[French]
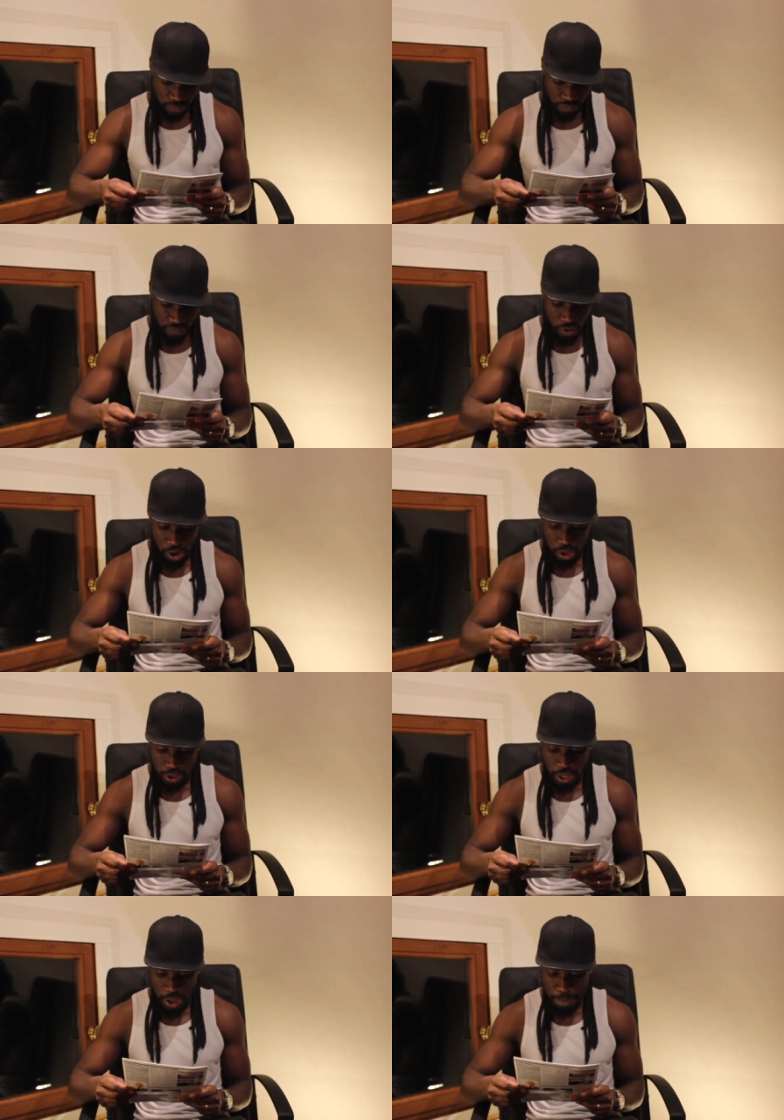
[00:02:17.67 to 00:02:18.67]

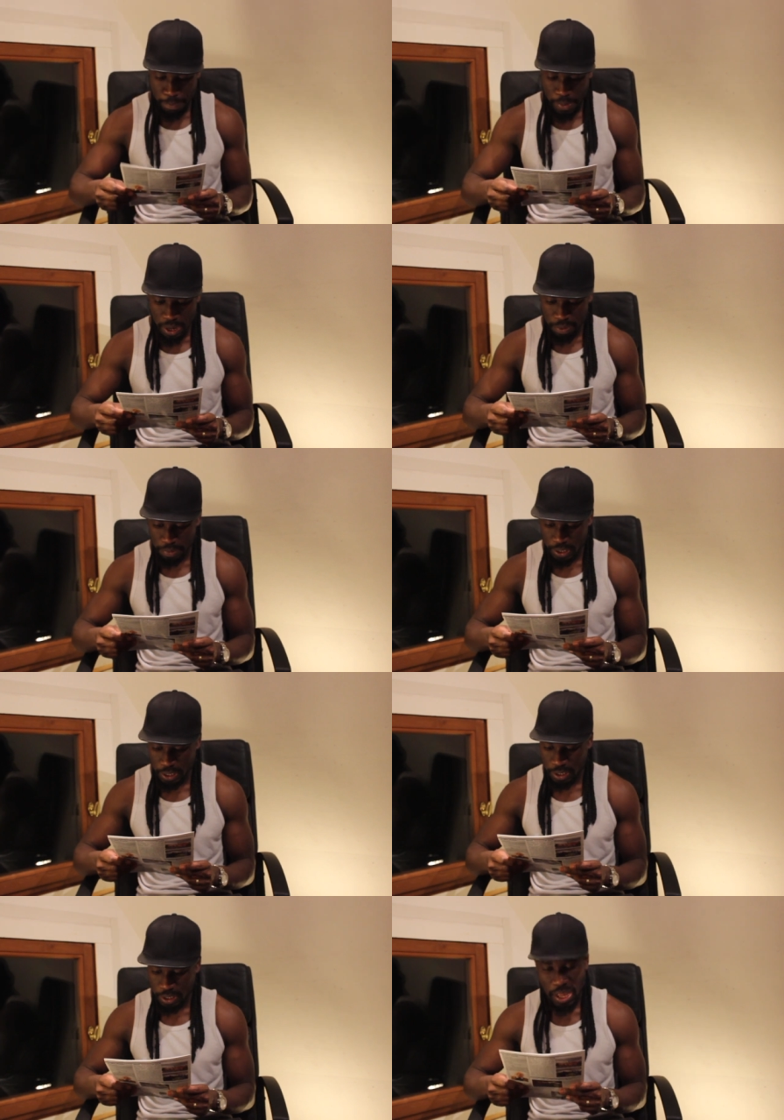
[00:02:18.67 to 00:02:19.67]
vol des
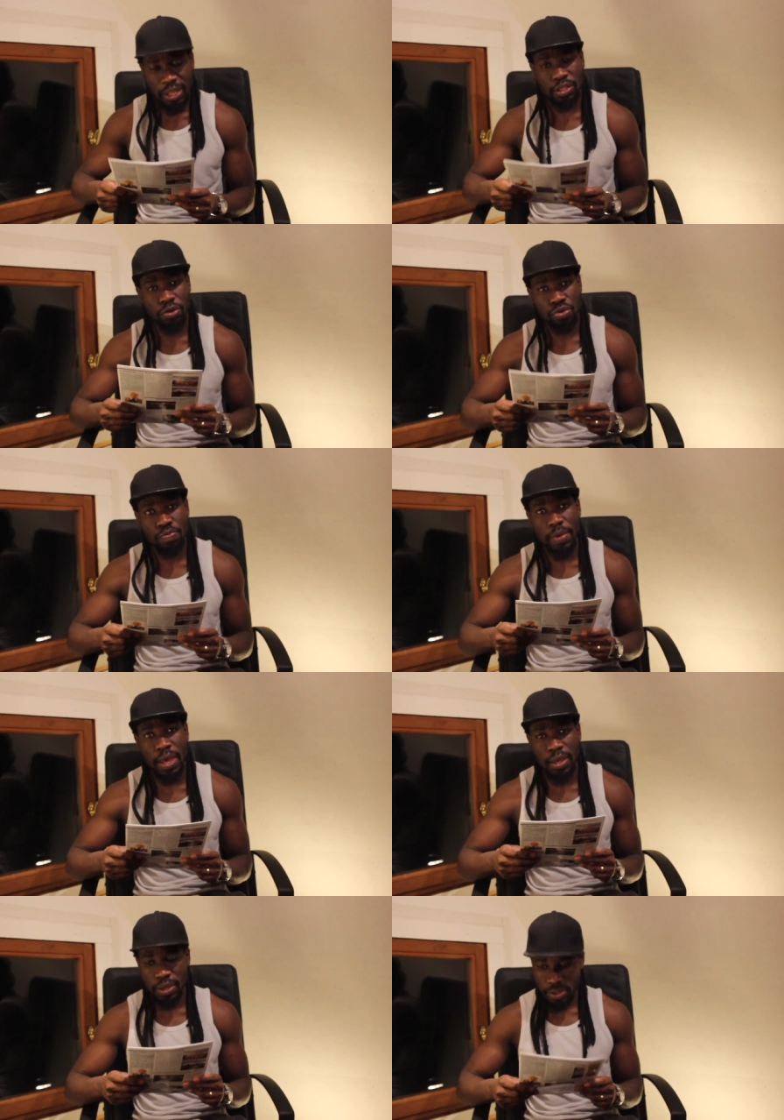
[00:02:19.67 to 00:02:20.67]
membres d'être
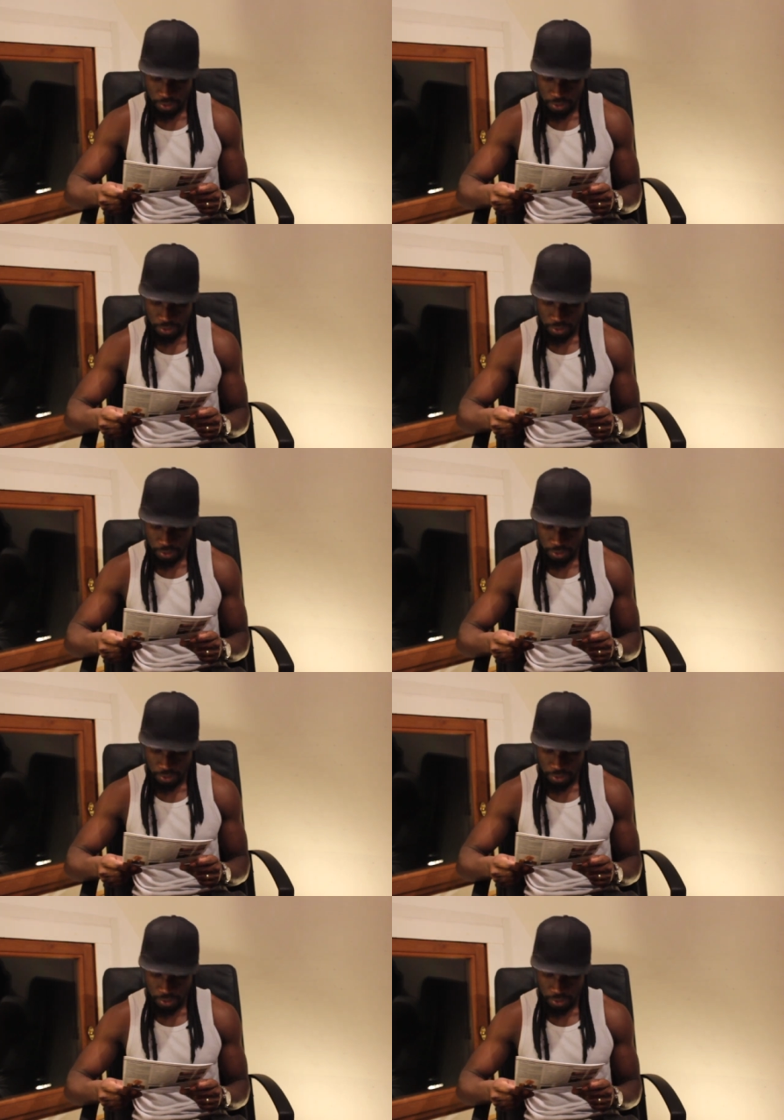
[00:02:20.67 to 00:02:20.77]
humains.